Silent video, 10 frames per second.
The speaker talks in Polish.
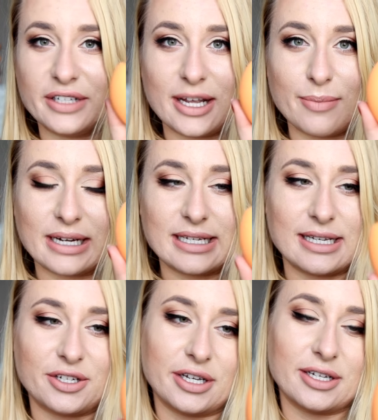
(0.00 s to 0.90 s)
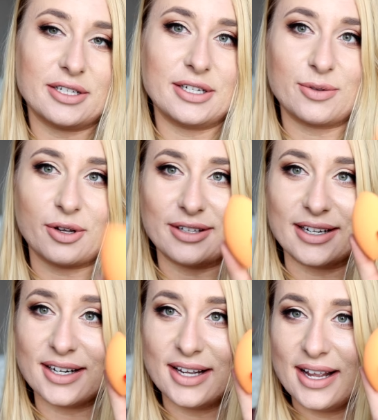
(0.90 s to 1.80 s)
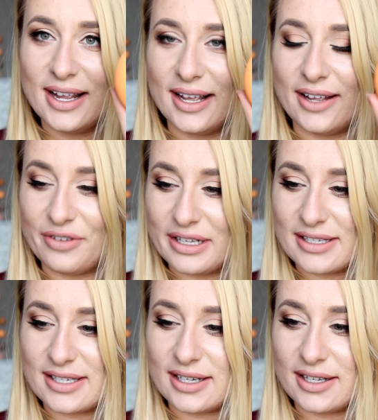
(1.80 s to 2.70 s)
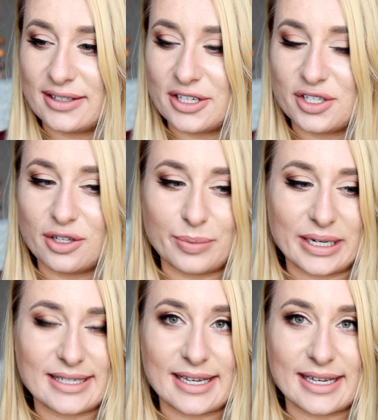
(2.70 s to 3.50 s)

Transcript: w TK Maxie za 40 zł, e, więc e, też dobra